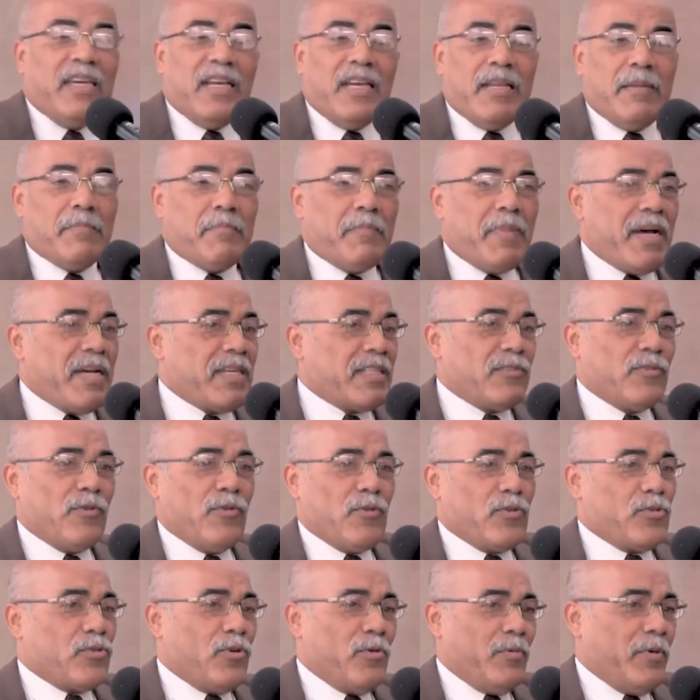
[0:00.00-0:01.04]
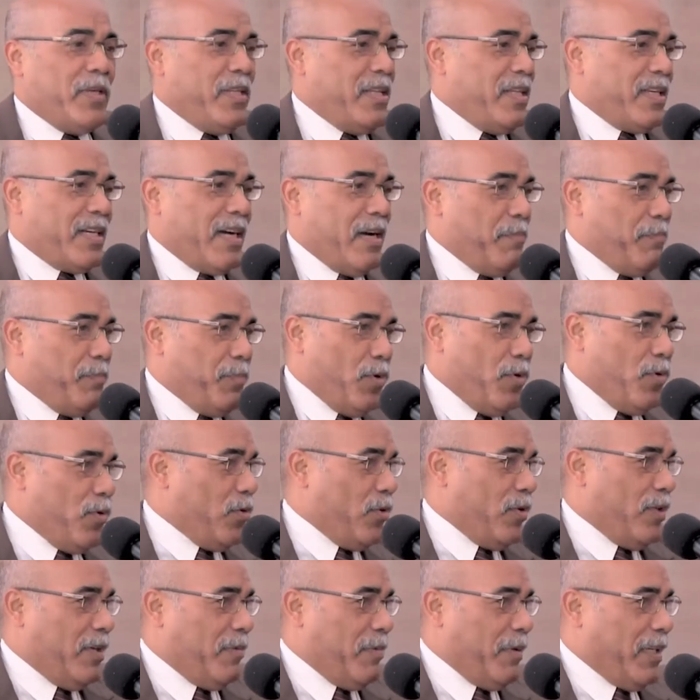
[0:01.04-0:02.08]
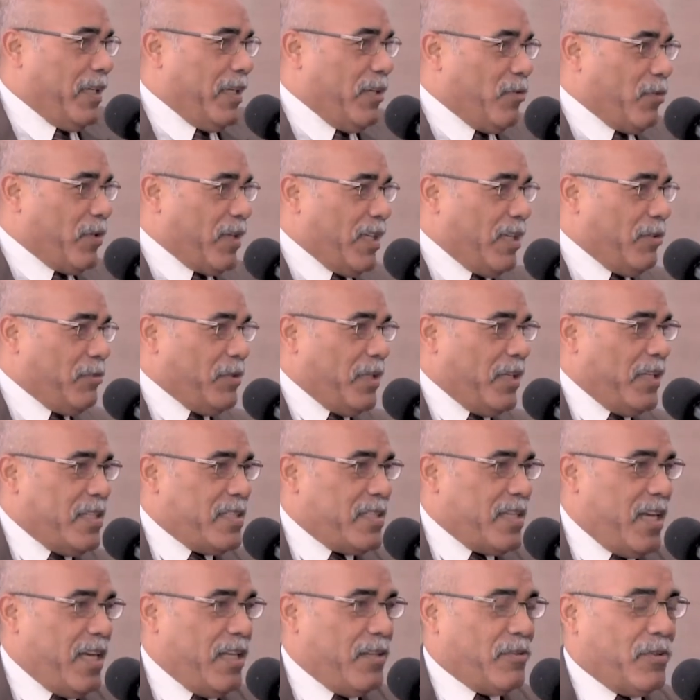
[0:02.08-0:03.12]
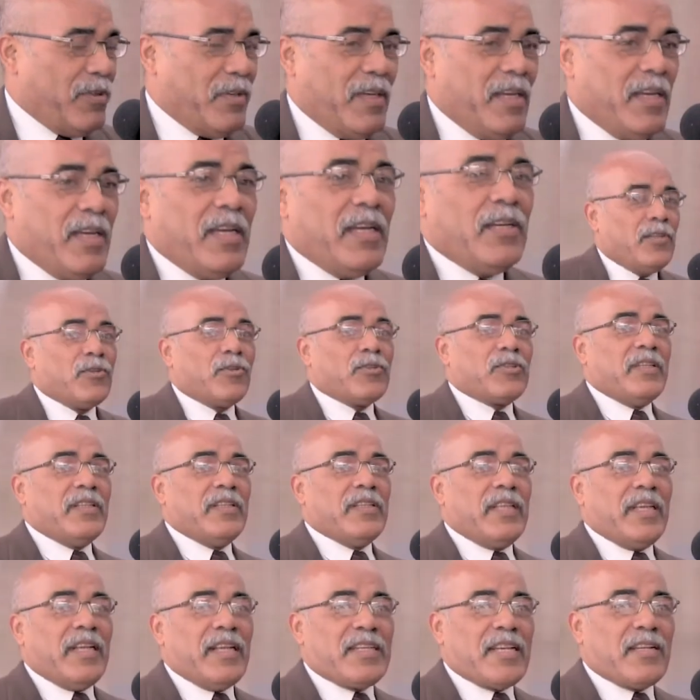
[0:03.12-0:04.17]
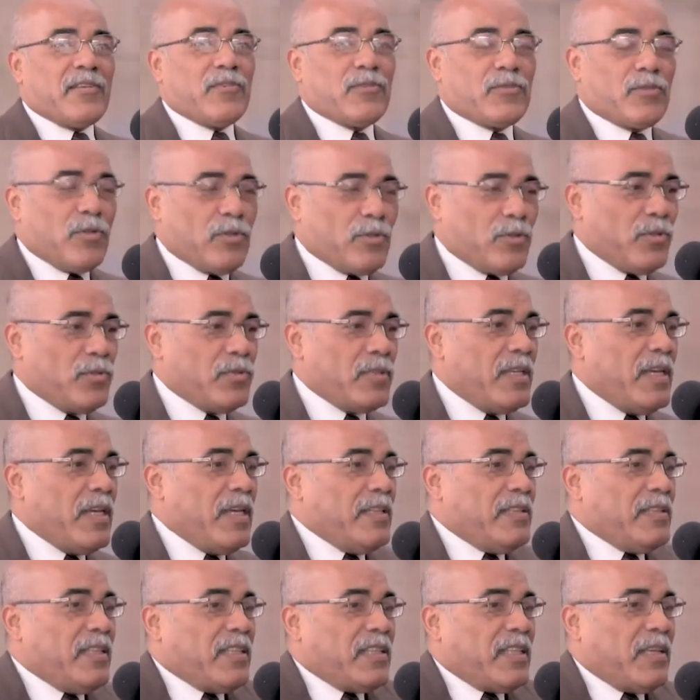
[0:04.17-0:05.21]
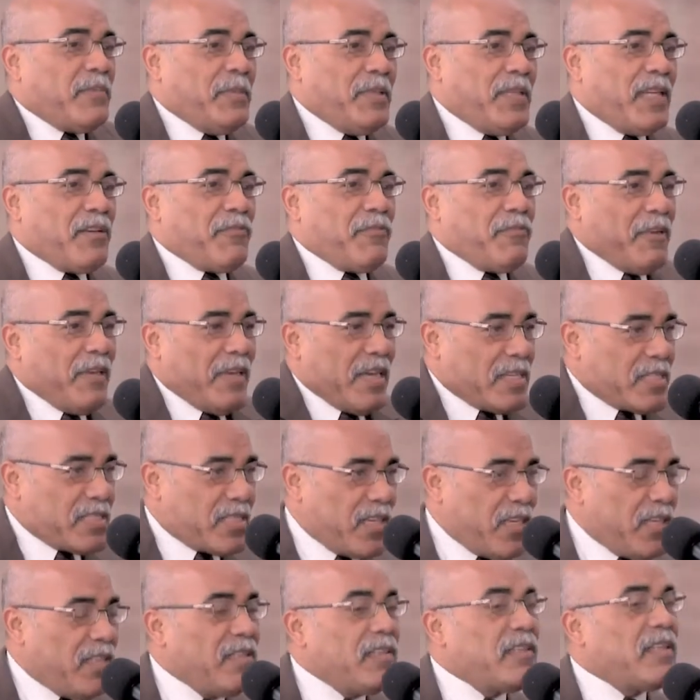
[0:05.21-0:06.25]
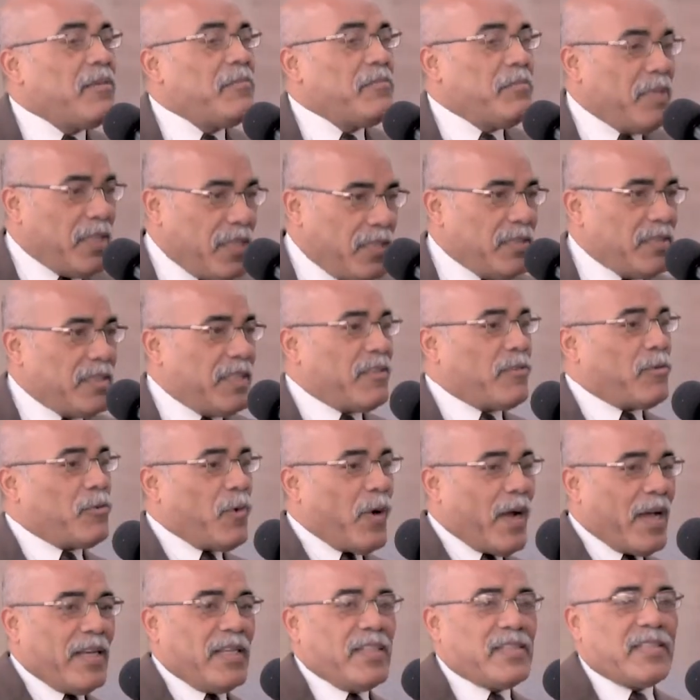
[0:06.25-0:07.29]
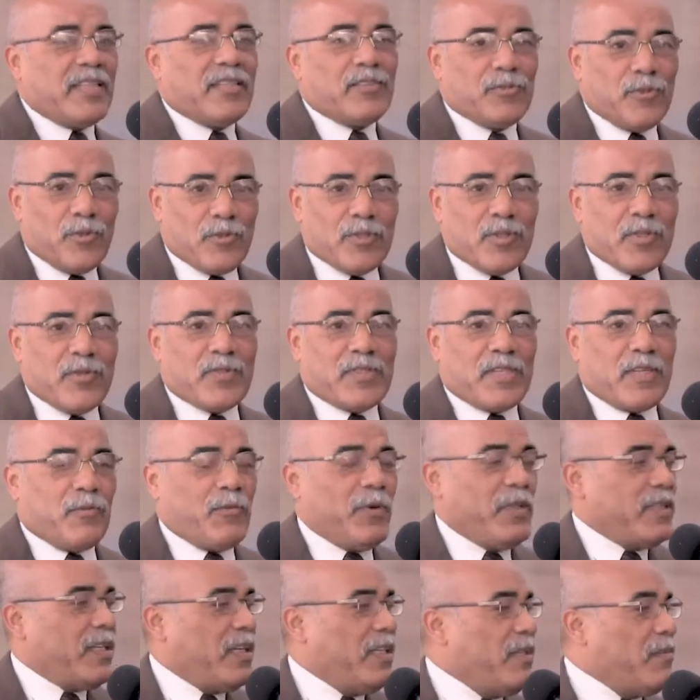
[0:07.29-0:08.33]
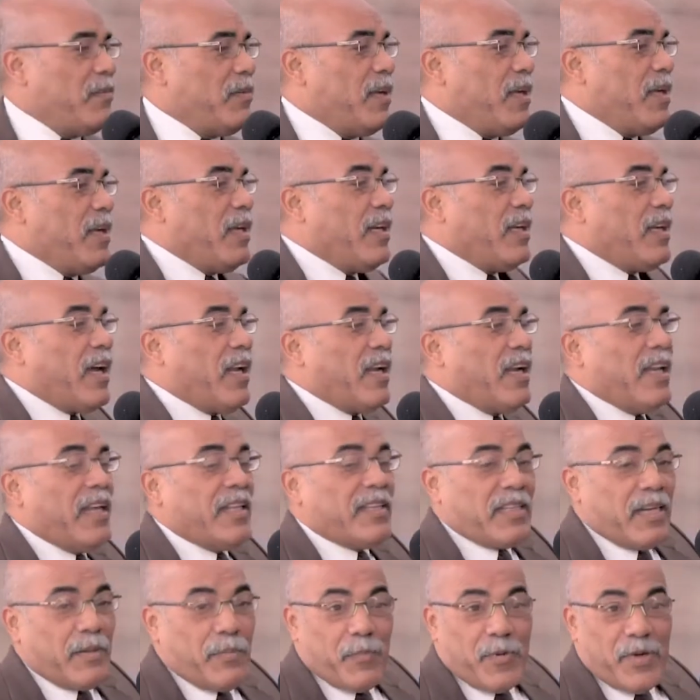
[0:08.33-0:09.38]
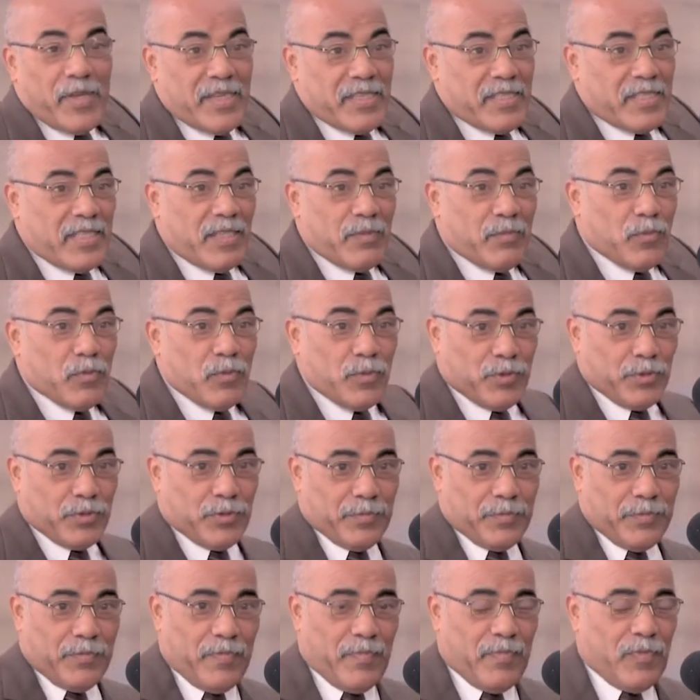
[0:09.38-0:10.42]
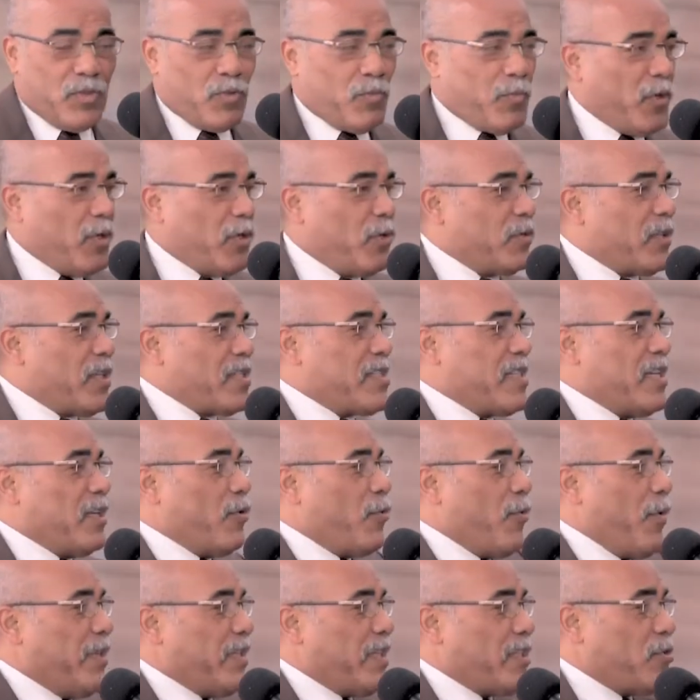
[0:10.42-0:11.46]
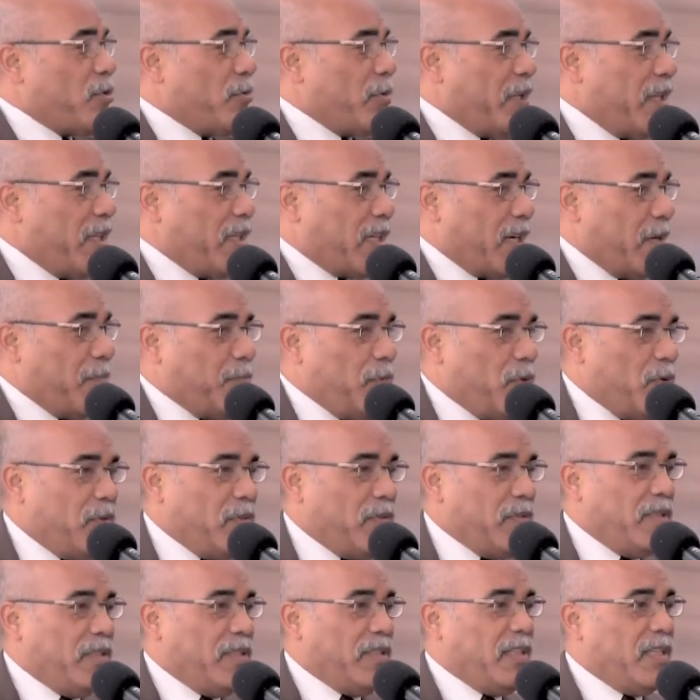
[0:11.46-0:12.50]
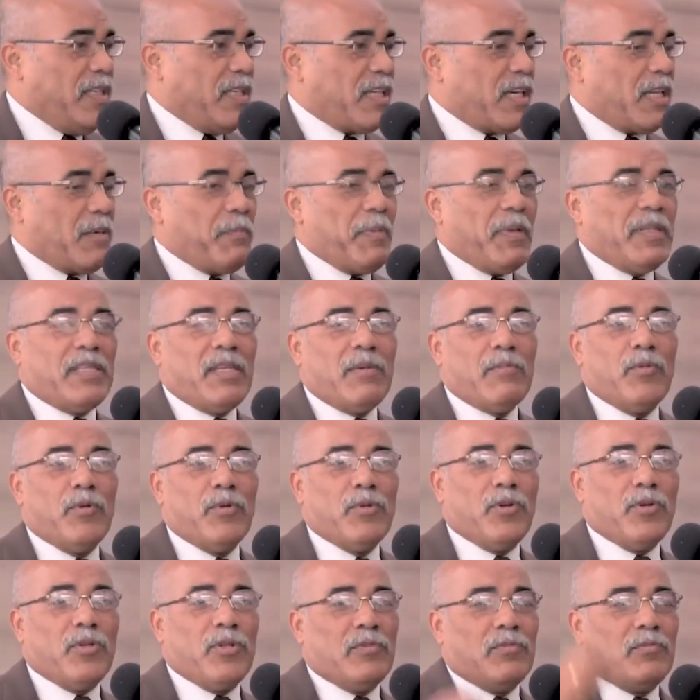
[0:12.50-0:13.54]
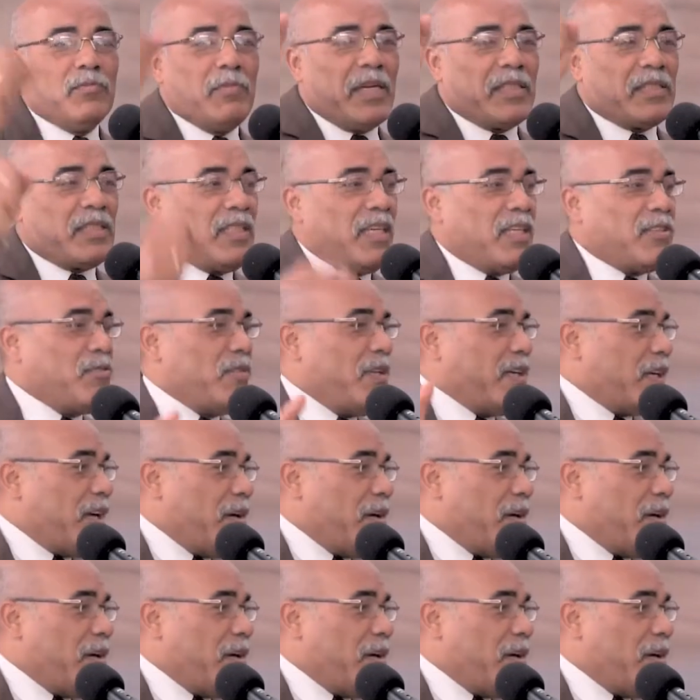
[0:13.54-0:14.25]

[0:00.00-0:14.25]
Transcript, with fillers: el envase o los sobres de campeón o el veneno que haya utilizado. Nos interesa a nosotros determinar fehacientemente cuál es el tóxico que se encuentra ahí. Las letras pueden decir mucho. Yo puedo encontrar 50 sobres de campeón y de repente murió de un martillazo en la